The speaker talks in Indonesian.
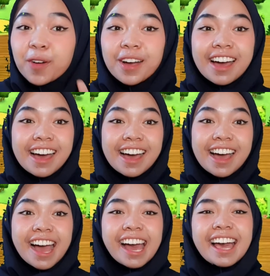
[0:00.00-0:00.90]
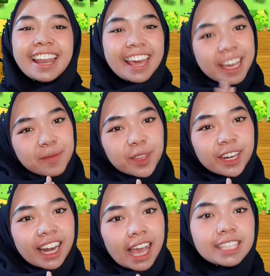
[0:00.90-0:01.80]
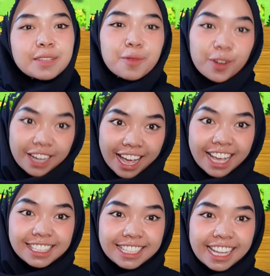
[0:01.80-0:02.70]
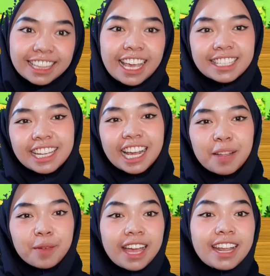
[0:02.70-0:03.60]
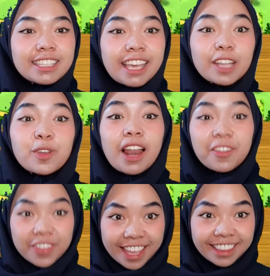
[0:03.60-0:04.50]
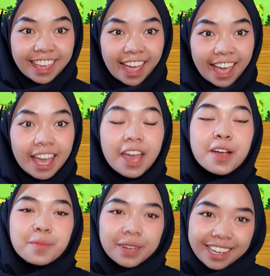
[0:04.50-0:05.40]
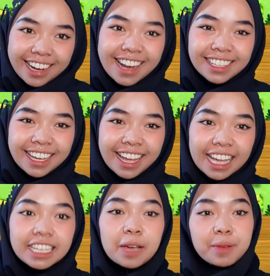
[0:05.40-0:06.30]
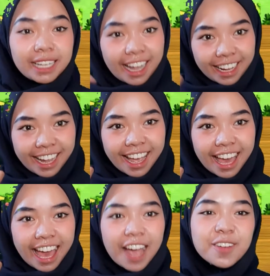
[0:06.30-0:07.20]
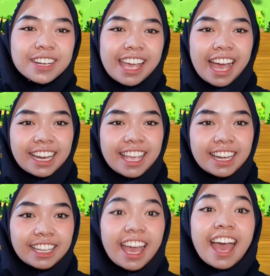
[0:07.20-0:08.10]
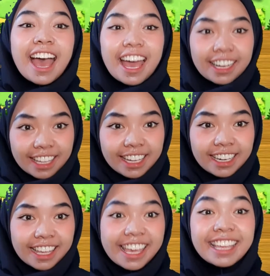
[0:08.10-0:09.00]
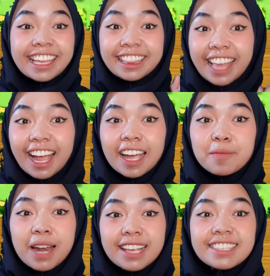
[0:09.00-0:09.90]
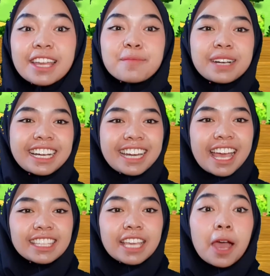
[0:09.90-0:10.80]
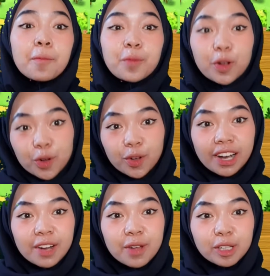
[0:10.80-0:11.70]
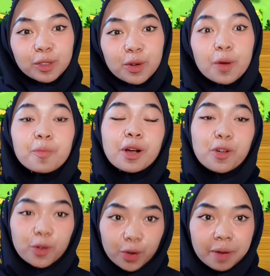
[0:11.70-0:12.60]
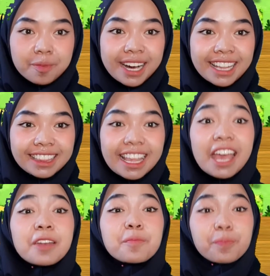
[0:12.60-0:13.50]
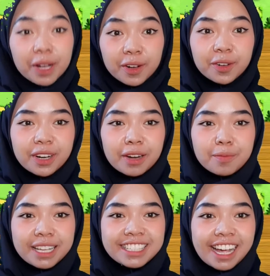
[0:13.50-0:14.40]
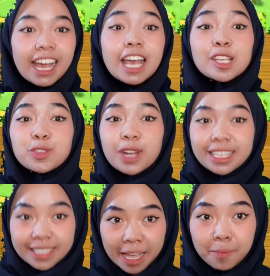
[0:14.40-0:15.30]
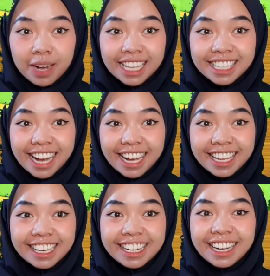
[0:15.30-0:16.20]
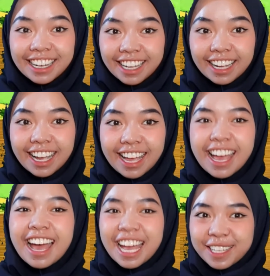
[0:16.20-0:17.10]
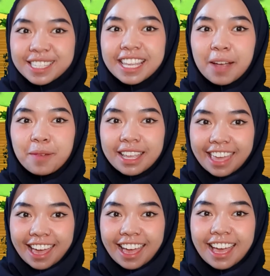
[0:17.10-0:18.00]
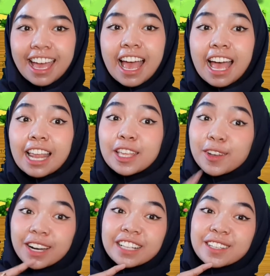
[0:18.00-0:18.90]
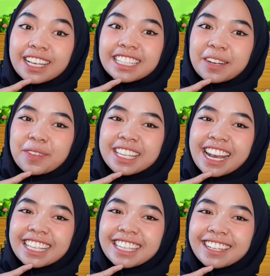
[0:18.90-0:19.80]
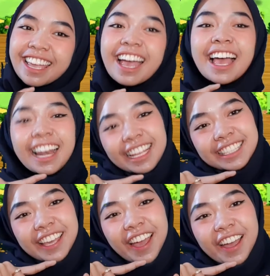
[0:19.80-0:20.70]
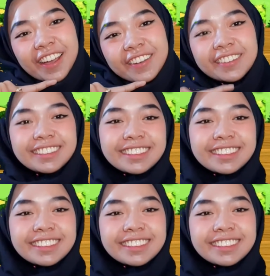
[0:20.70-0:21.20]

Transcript: Wah, alhamdulillah semoga senantiasa dalam keadaan sehat walafiat ya. Perkenalkan, nama kakak Aulia Ariani. Hari ini kita akan belajar mengenai pengukuran waktu, pengukuran berat, dan pengukuran panjang. Sudah siap belajar hari ini dengan kakak? Harus siap ya. Yuk langsung aja ke penjelasannya. Let's go.